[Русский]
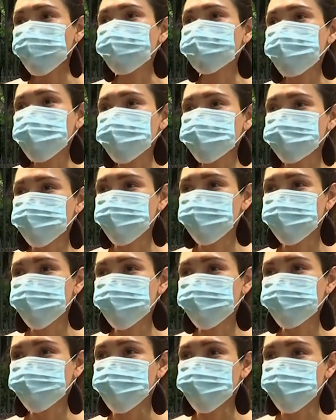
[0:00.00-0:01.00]

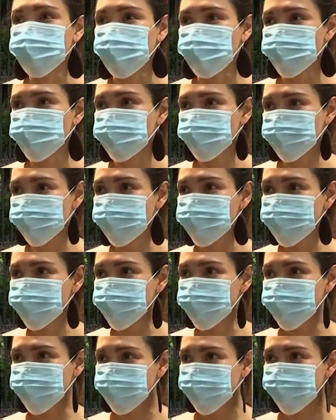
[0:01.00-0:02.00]
раздражает их супруги
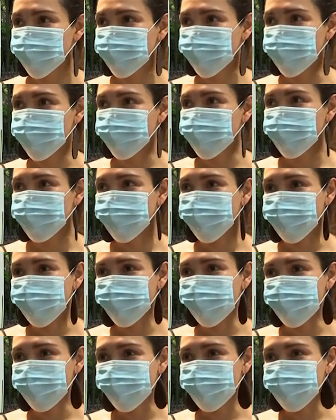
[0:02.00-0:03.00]
и дети,
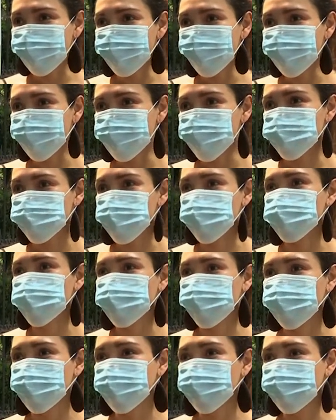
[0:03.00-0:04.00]
большинству
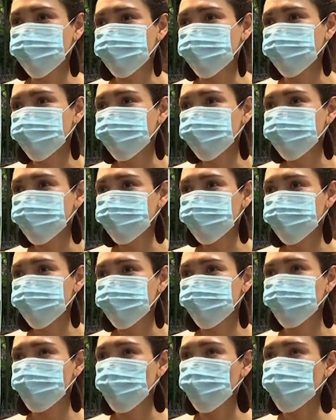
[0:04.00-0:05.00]
работа из
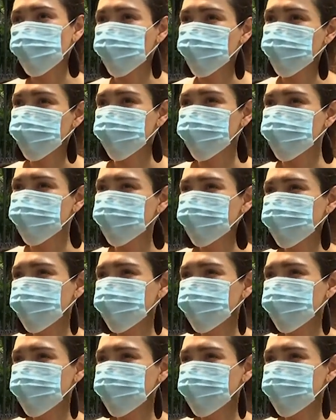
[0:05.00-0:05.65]
дома нравится